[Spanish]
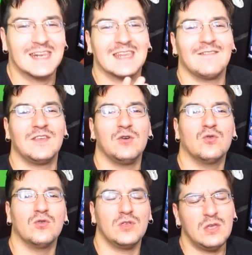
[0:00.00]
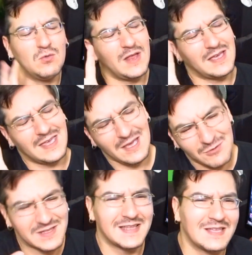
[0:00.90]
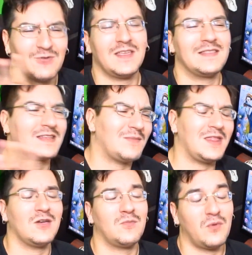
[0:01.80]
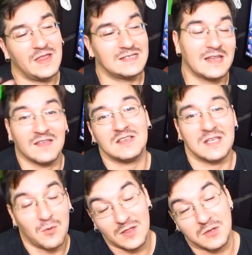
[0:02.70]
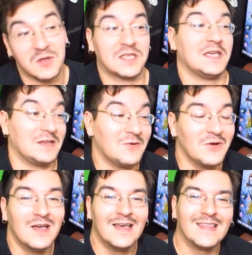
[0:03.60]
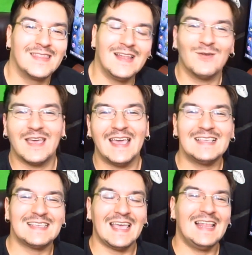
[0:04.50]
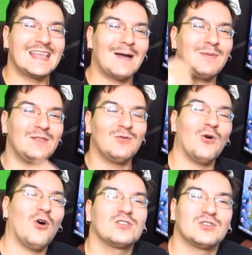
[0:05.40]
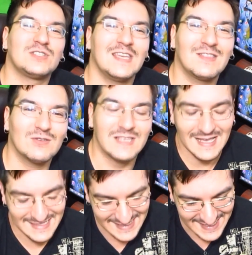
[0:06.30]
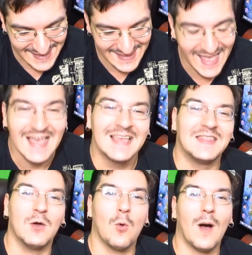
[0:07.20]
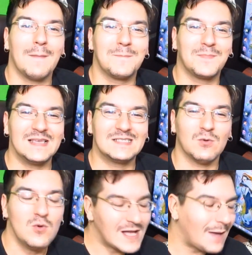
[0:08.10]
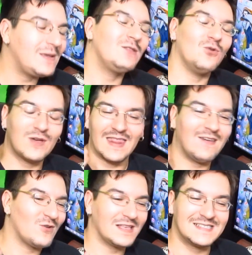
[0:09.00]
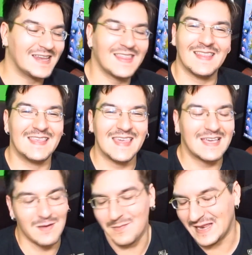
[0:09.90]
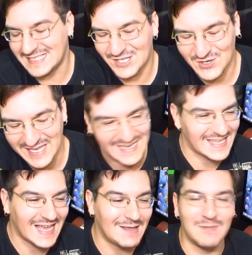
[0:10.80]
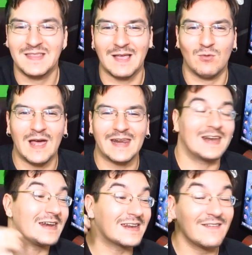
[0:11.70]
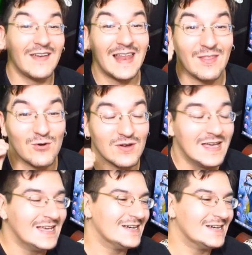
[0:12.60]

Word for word: review y una que otra teoría entre medio, puede ser de vez en cuando, ¿por qué no? De lo que es el capítulo 860 de One Piece, un capítulo que debo decir desde ya que me pareció genial, espectacular, revelador,